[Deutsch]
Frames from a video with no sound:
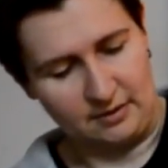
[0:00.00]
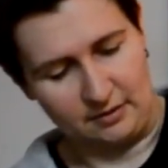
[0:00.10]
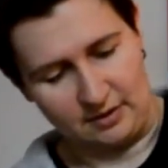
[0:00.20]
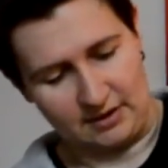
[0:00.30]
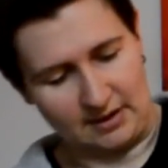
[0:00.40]

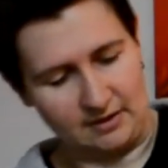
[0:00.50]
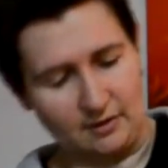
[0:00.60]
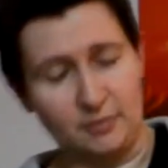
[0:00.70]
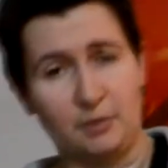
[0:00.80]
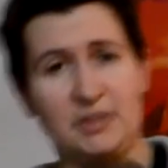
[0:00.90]
So, das Ganze
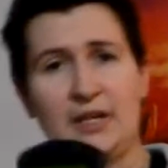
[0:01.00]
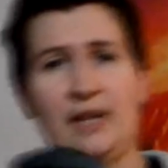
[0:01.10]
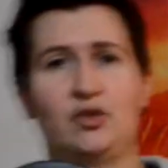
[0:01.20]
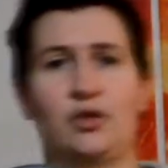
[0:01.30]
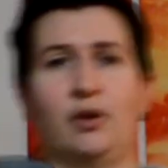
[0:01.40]
kommt noch mit einer
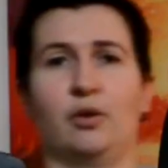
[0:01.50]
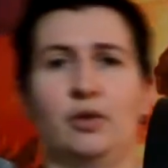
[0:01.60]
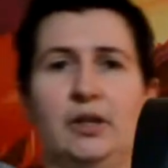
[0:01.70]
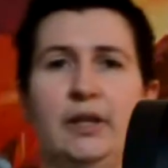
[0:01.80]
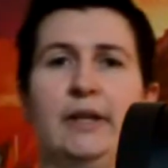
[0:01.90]

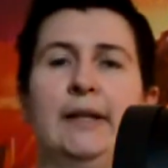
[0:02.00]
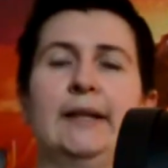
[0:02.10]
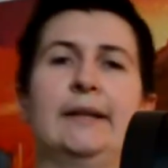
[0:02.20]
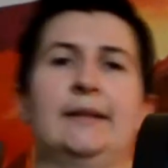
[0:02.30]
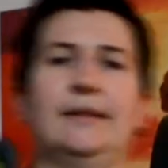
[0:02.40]
Handsteuerung,
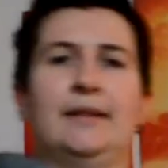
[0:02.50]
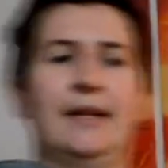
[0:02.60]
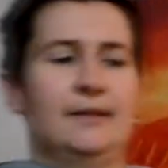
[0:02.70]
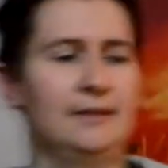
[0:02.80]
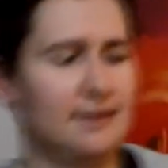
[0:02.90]

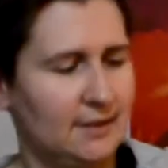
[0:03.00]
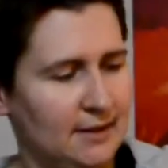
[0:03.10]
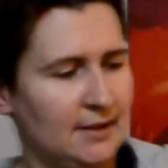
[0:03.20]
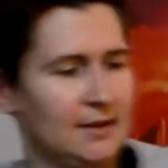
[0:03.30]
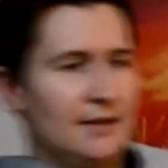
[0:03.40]
denn
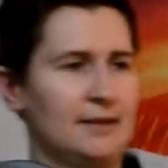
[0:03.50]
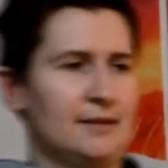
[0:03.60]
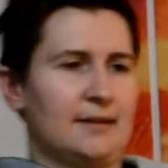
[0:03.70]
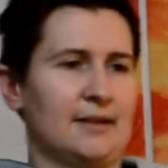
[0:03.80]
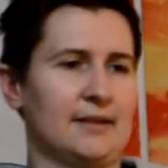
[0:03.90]

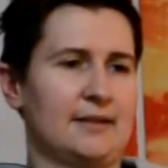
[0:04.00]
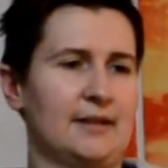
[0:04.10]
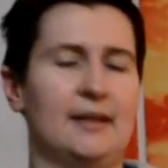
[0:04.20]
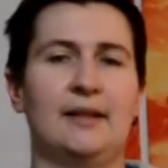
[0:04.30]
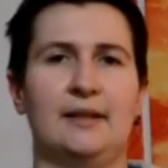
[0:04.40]

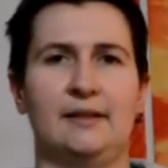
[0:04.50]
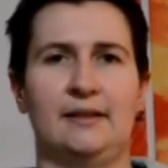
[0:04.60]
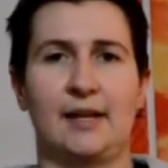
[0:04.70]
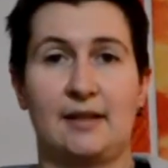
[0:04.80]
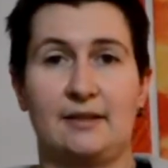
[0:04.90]
das
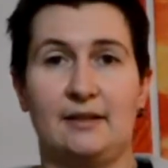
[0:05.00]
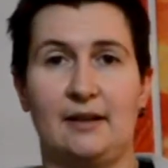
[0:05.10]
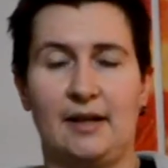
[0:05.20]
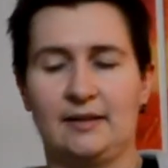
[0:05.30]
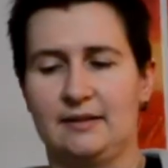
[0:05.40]

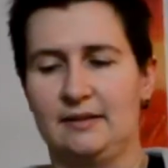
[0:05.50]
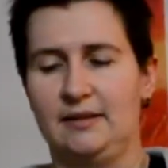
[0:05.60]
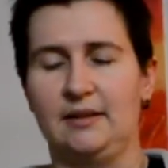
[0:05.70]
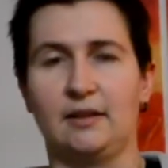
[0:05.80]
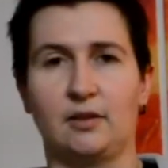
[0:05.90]
Nextstar hat
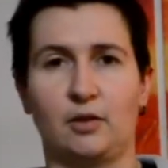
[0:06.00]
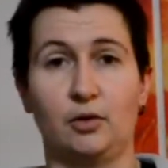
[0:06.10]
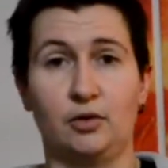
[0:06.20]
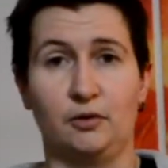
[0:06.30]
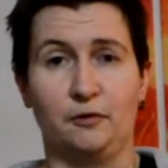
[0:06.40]
die
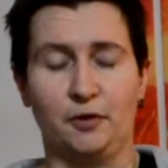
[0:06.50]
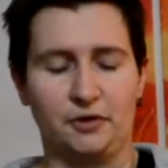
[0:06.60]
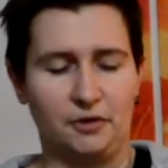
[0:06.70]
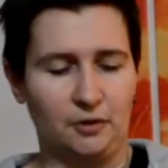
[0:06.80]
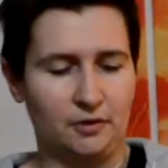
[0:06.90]

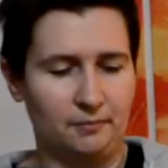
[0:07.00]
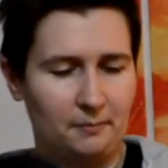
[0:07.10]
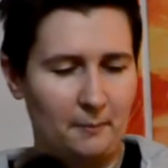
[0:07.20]
Go-To-Funktion.